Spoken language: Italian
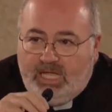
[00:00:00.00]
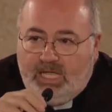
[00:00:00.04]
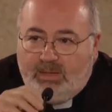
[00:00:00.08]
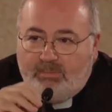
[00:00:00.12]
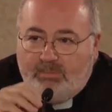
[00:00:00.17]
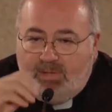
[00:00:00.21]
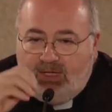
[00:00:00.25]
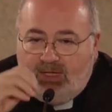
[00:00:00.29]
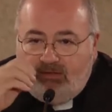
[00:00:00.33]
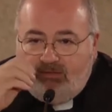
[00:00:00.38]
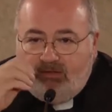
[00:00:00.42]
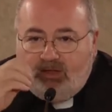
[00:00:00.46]

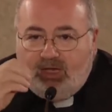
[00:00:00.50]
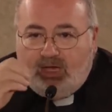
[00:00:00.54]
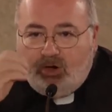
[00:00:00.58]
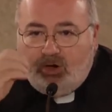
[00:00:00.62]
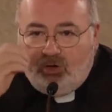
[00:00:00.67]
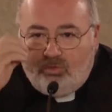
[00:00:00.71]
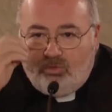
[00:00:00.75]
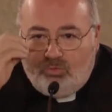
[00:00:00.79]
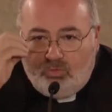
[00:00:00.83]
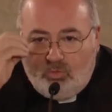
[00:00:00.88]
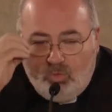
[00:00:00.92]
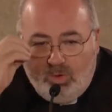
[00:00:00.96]
amava
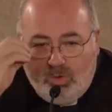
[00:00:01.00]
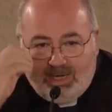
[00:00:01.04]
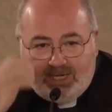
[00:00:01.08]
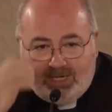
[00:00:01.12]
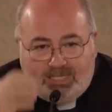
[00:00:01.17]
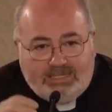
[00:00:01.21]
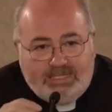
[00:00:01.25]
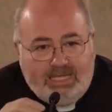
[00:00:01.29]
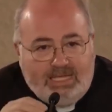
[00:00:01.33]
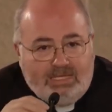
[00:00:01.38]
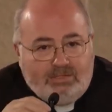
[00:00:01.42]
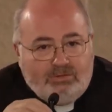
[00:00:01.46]

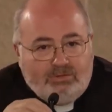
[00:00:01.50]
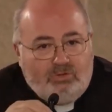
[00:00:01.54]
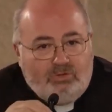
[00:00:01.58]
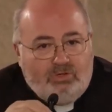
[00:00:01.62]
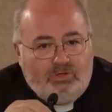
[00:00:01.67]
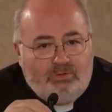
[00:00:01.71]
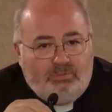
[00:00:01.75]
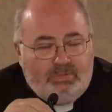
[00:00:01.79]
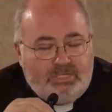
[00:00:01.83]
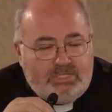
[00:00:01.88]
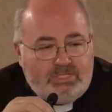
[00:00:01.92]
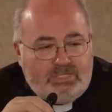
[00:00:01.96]
guardando
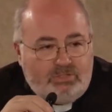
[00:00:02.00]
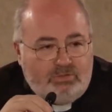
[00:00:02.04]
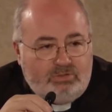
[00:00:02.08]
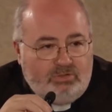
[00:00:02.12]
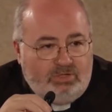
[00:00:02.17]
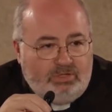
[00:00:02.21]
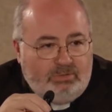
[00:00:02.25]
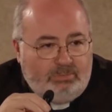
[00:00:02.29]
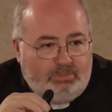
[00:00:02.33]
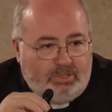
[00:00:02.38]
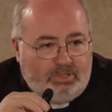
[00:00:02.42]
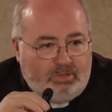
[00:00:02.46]
le
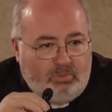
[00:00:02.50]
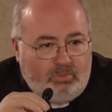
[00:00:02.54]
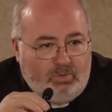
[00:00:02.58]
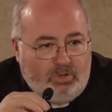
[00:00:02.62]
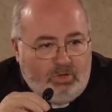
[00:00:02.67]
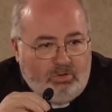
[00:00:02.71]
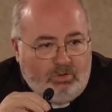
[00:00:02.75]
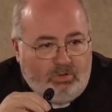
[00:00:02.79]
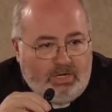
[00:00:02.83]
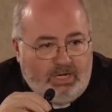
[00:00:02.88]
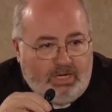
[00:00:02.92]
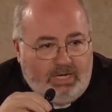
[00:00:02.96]
persone per
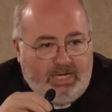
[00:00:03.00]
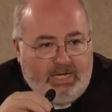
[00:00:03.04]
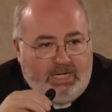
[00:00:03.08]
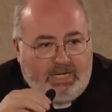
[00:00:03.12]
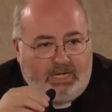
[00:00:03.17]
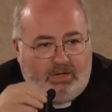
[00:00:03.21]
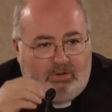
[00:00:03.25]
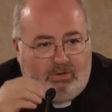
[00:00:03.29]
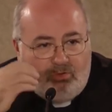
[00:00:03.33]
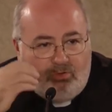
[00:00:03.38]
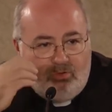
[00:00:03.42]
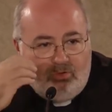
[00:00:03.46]
quello che
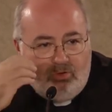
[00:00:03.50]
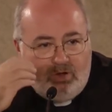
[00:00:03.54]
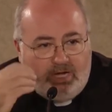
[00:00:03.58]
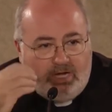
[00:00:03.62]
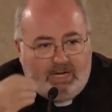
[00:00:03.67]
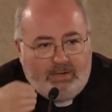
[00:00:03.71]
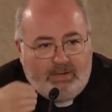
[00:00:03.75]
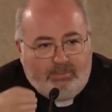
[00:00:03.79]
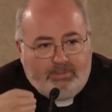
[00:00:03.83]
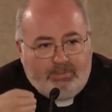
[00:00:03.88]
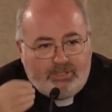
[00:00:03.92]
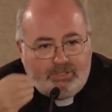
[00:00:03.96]
erano, con la
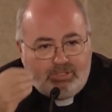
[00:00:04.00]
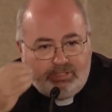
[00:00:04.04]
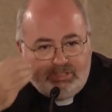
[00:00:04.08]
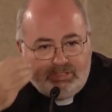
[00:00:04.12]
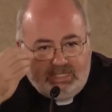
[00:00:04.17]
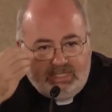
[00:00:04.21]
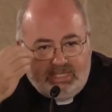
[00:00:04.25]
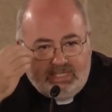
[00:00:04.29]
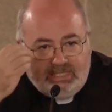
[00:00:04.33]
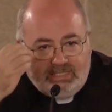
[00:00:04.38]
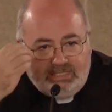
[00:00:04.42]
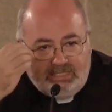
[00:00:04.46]

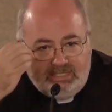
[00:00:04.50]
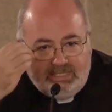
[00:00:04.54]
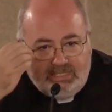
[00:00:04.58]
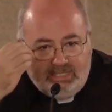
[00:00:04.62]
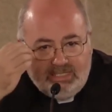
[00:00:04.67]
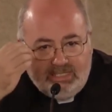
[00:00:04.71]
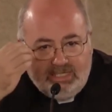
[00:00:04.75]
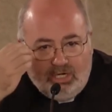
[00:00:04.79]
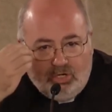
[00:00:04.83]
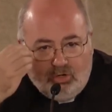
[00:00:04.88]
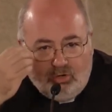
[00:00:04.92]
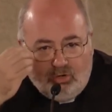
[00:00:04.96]
capacità di
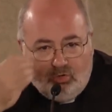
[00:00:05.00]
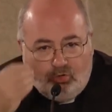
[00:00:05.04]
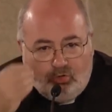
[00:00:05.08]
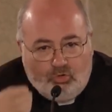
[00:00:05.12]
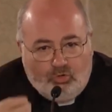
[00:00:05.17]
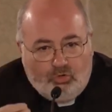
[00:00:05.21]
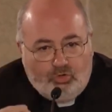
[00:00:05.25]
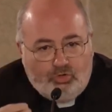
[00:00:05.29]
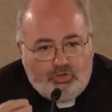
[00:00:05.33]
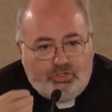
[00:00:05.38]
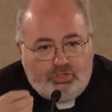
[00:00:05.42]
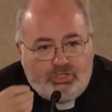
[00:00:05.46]

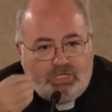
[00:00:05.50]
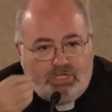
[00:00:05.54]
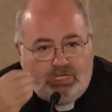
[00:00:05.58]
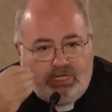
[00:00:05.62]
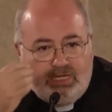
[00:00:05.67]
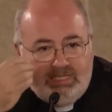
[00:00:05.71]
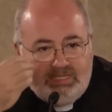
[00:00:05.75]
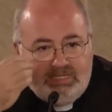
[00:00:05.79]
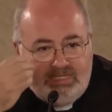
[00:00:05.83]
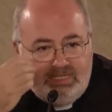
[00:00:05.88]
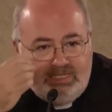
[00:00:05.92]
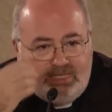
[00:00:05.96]

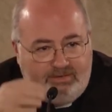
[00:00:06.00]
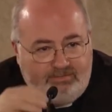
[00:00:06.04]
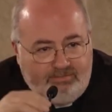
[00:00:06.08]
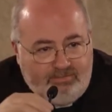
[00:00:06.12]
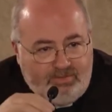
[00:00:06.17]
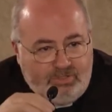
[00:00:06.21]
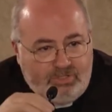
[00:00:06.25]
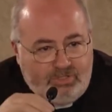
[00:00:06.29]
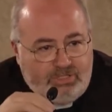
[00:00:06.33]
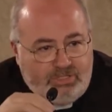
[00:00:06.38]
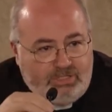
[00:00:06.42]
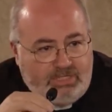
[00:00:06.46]
conoscerle di
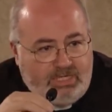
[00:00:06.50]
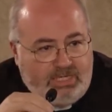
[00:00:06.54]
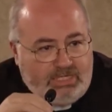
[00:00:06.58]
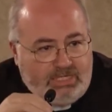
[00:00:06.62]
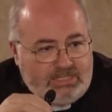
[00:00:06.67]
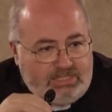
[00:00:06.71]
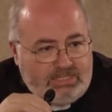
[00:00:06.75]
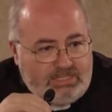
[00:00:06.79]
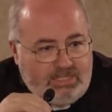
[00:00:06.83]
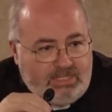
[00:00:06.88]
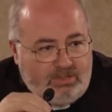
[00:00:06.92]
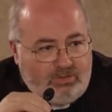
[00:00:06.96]

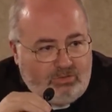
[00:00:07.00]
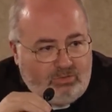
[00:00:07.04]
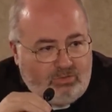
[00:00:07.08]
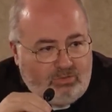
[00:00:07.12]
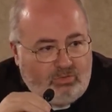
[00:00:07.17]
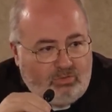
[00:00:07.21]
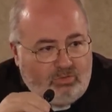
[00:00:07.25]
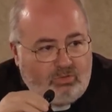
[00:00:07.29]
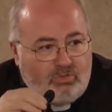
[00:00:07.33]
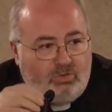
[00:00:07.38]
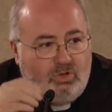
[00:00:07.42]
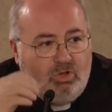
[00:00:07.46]
avvicinarsi a
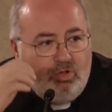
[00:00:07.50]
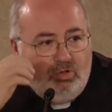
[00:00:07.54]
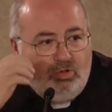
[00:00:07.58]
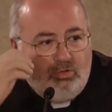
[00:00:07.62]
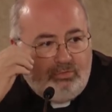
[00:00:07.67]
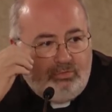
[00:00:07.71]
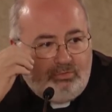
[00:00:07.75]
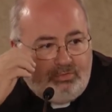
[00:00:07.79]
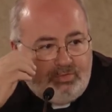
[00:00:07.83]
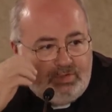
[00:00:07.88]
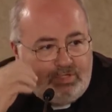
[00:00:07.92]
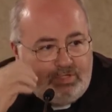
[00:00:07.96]
loro.
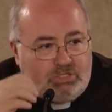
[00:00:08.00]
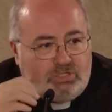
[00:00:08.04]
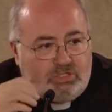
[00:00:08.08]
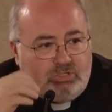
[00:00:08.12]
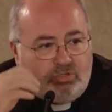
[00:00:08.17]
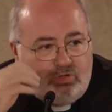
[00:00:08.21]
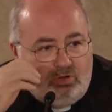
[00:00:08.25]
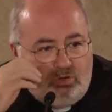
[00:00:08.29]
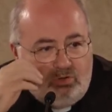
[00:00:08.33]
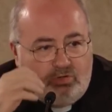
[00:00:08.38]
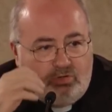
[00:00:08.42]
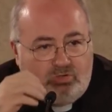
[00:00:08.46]

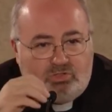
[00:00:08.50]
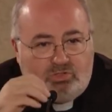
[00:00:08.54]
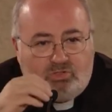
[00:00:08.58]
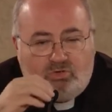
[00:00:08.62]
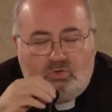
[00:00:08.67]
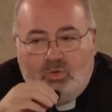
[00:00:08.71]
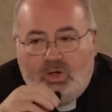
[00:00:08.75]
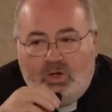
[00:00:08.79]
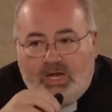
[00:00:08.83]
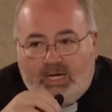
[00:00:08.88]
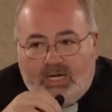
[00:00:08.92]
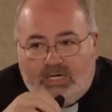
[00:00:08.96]
Fissò lo
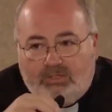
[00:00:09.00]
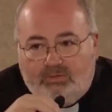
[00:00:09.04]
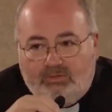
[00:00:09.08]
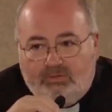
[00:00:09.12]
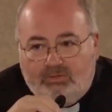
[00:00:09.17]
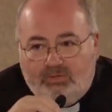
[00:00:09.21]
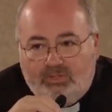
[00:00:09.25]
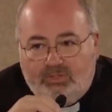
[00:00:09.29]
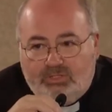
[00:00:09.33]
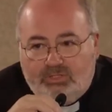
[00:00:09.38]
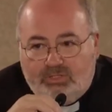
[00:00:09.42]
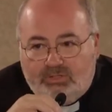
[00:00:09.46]

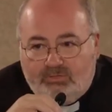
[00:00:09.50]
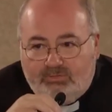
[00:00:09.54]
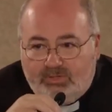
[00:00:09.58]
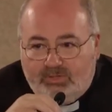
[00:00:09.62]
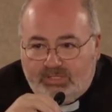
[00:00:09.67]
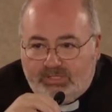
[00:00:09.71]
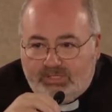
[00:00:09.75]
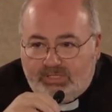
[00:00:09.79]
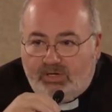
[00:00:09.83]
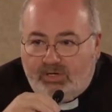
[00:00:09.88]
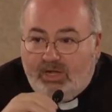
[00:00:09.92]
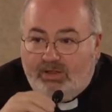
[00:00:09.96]
sguardo, dice il
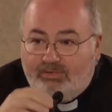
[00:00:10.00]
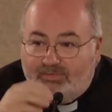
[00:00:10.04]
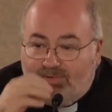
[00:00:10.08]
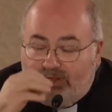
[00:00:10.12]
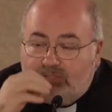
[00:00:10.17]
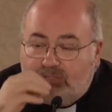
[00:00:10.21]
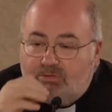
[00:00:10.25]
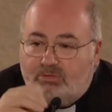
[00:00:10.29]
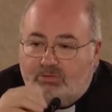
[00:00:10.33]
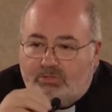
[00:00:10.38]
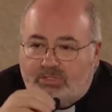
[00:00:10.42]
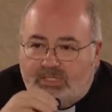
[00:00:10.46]
Vangelo, l'ha
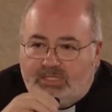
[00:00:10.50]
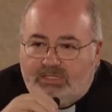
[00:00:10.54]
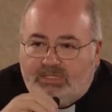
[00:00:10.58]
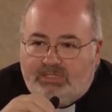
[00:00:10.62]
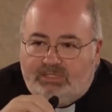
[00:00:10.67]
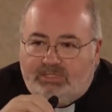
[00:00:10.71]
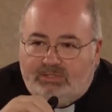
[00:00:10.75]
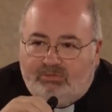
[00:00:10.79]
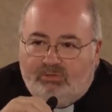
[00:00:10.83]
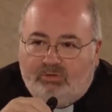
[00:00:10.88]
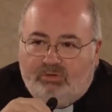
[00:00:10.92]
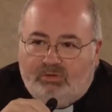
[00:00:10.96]
fatto
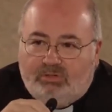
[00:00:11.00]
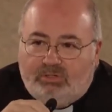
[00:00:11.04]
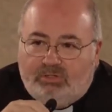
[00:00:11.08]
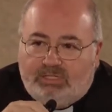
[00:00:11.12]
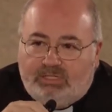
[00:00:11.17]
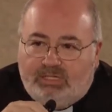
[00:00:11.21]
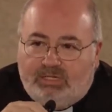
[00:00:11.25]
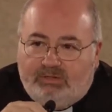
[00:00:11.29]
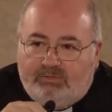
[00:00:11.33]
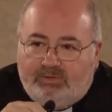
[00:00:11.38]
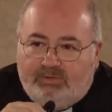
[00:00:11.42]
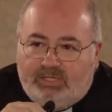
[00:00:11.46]
tante
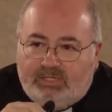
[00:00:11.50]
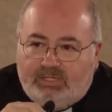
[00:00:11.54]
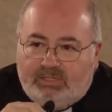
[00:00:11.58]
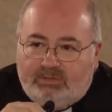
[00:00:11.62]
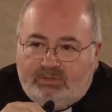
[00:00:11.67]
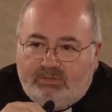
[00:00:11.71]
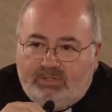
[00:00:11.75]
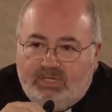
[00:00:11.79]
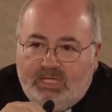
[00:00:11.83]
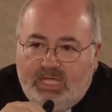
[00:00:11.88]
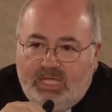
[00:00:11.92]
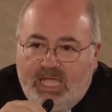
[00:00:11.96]
volte, l'ha
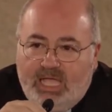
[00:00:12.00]
fatto.